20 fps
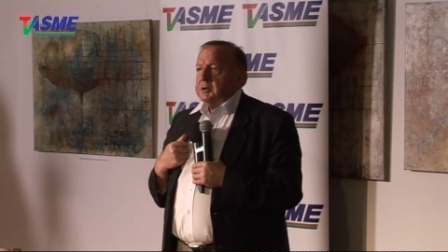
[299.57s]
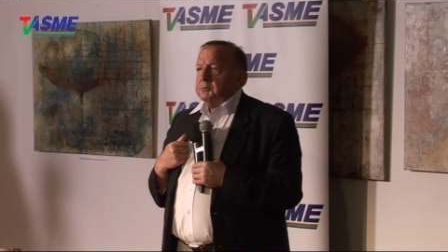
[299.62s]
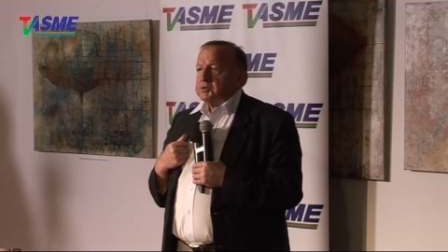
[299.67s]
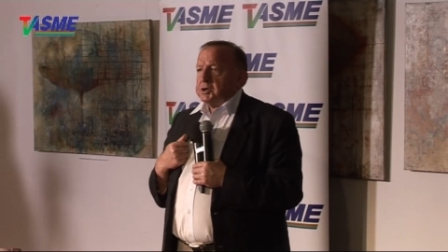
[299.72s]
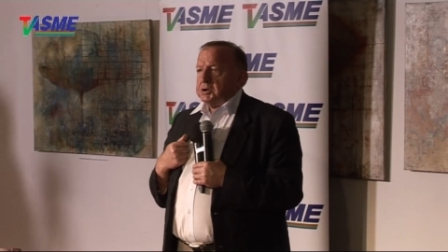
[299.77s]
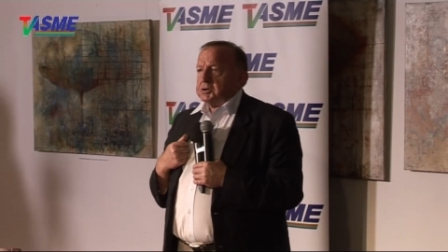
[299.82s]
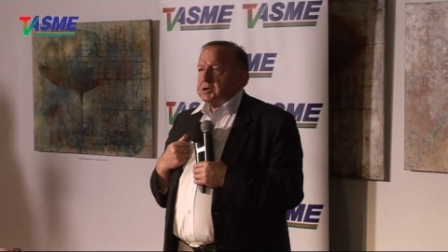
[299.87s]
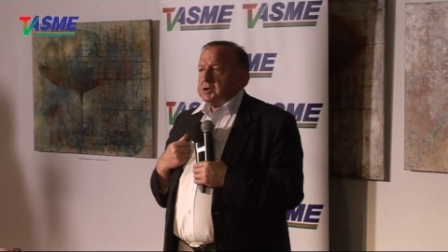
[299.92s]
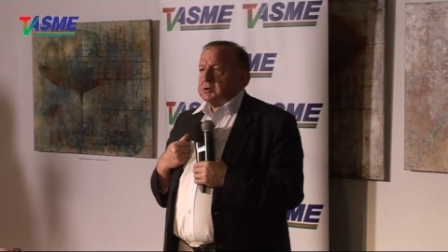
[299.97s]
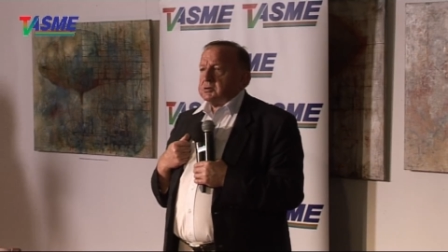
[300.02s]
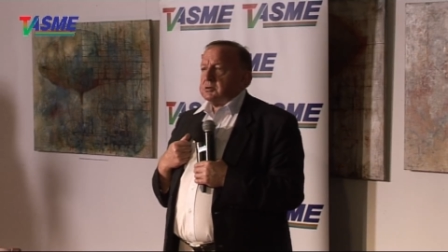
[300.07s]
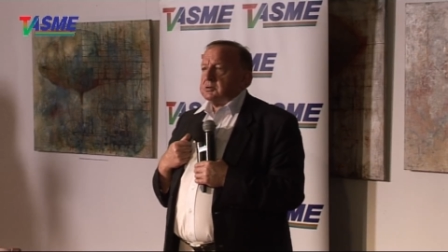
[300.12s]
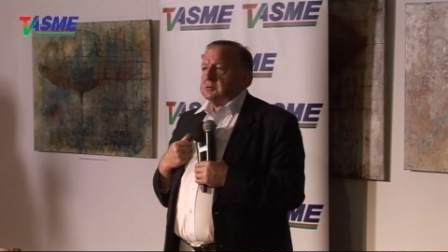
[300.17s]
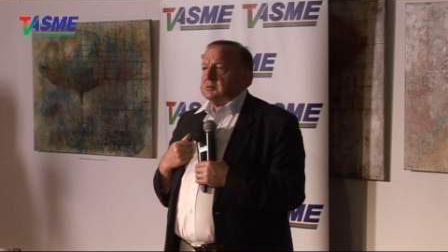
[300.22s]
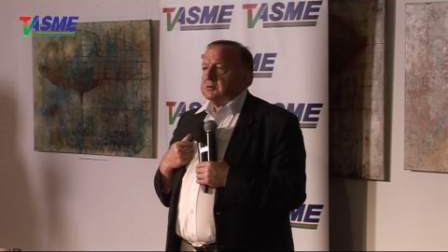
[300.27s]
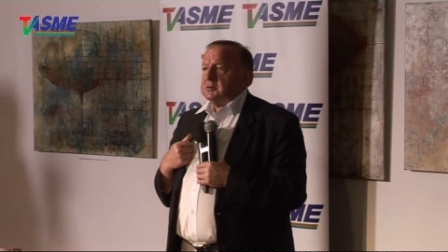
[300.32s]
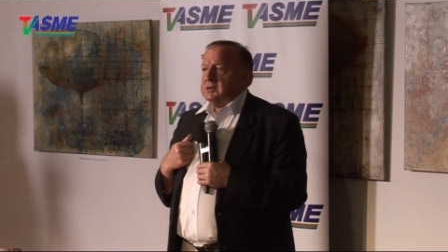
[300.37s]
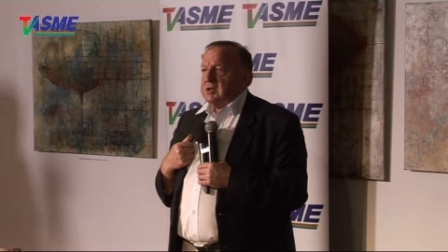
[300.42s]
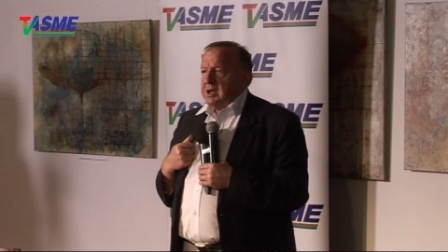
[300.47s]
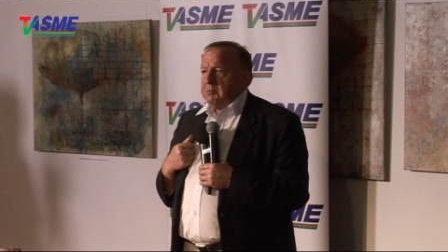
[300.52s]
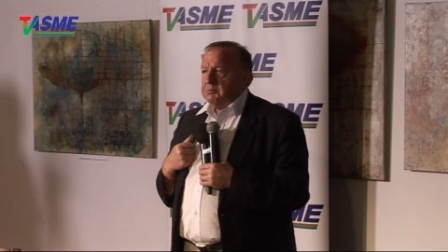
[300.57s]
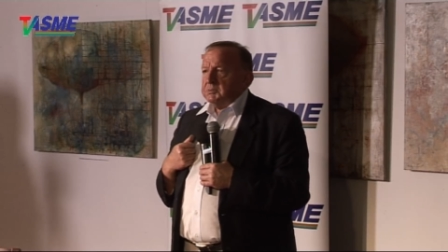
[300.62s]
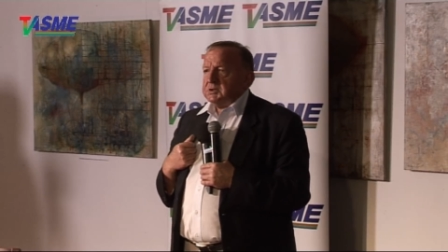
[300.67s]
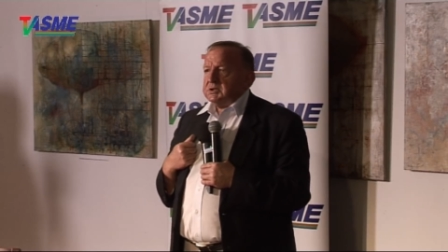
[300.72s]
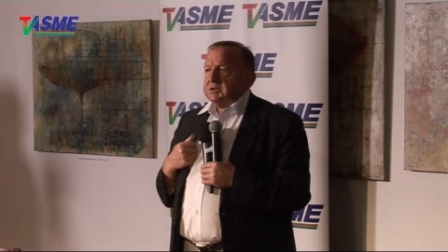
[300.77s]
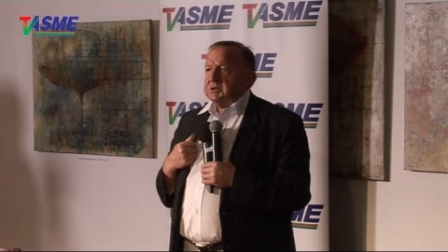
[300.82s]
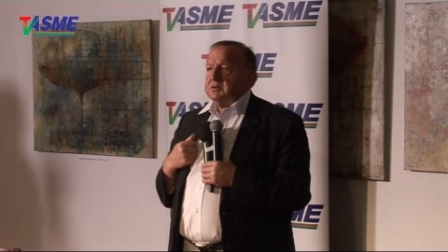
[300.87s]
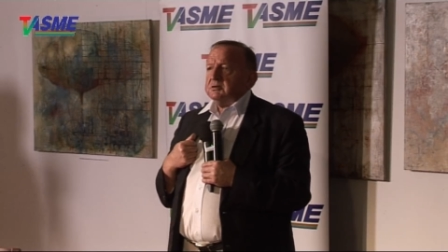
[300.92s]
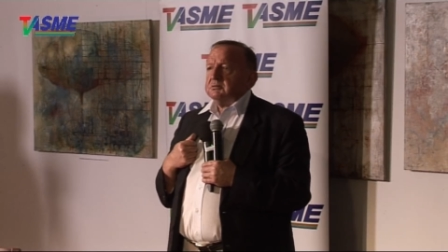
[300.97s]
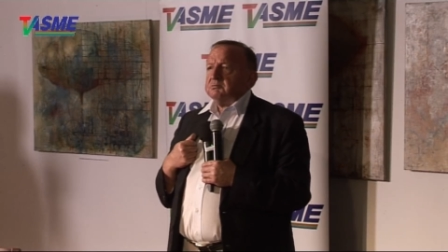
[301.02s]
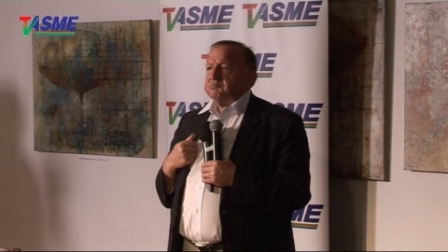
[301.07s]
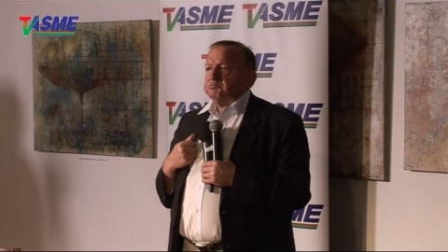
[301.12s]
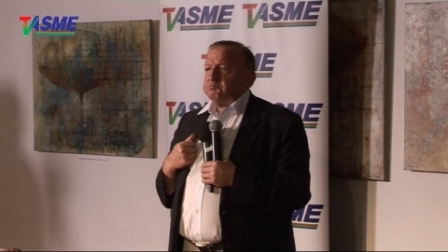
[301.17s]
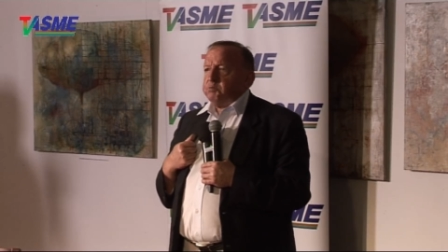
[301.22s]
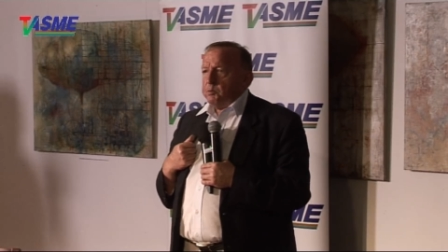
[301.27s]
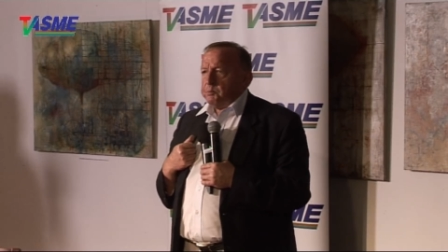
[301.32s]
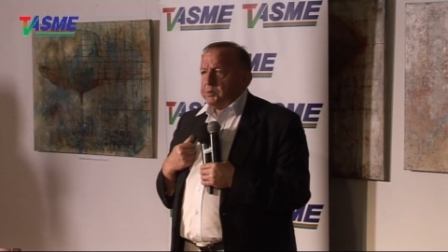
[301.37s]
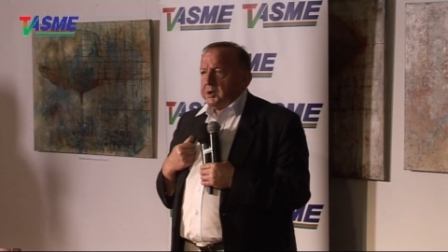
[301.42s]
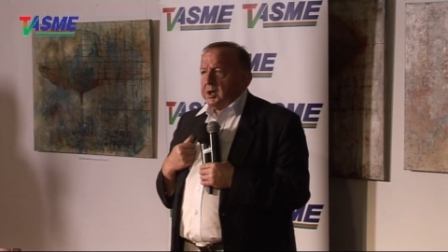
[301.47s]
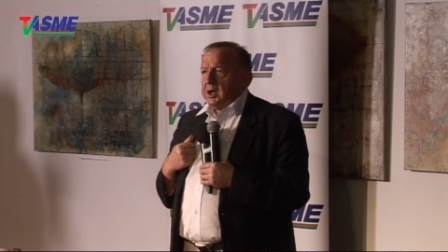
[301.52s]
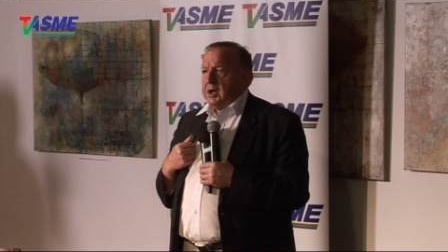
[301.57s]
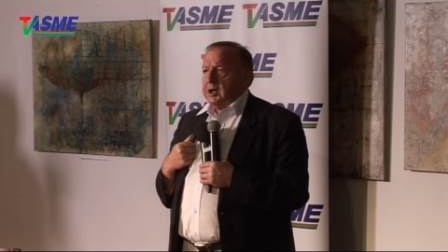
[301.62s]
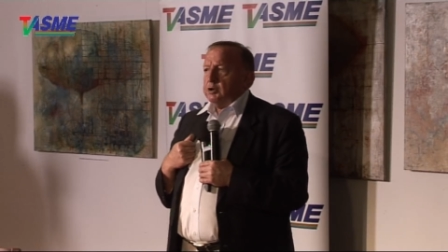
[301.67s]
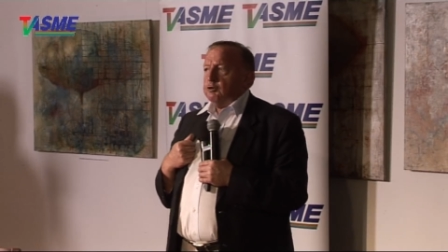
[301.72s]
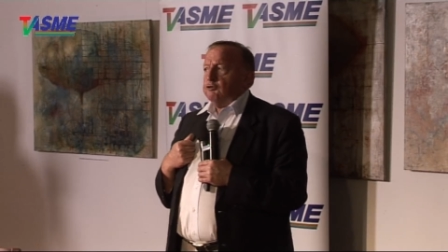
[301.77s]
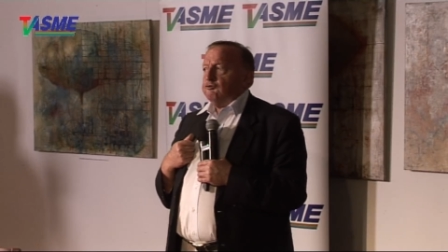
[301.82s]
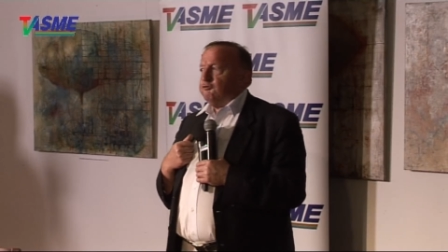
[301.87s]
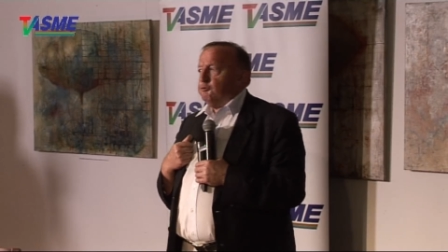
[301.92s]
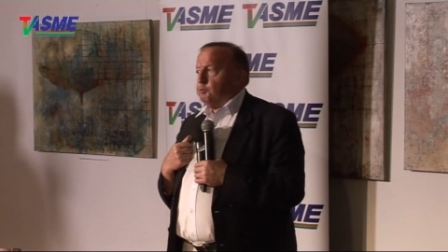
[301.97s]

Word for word: Przecież Niemcy popierają,